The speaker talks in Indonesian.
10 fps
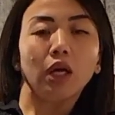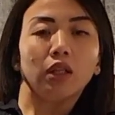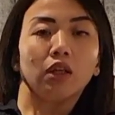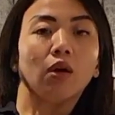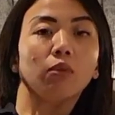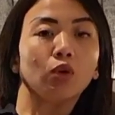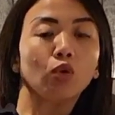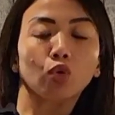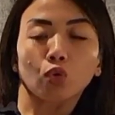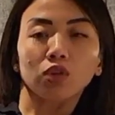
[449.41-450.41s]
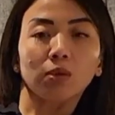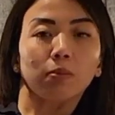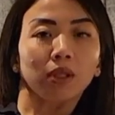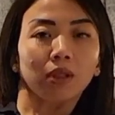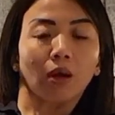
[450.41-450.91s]
tiga minggu turun
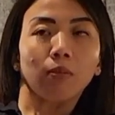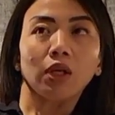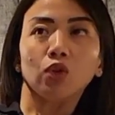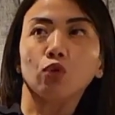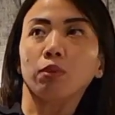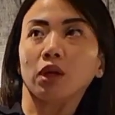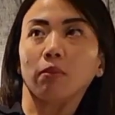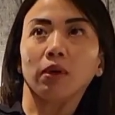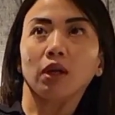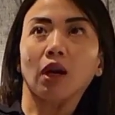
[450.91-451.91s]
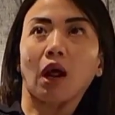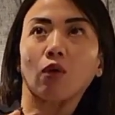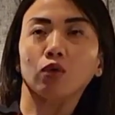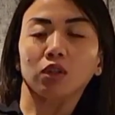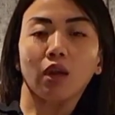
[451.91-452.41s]
cepet tapi itu bener-bener
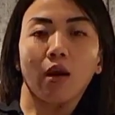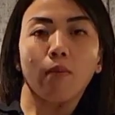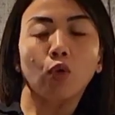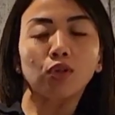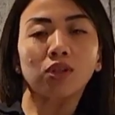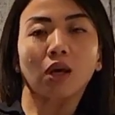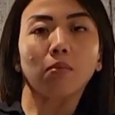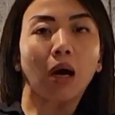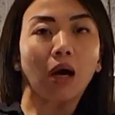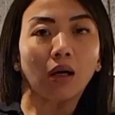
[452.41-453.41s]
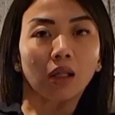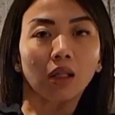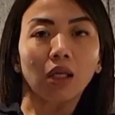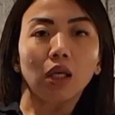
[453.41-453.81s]
aku jadi emosian banget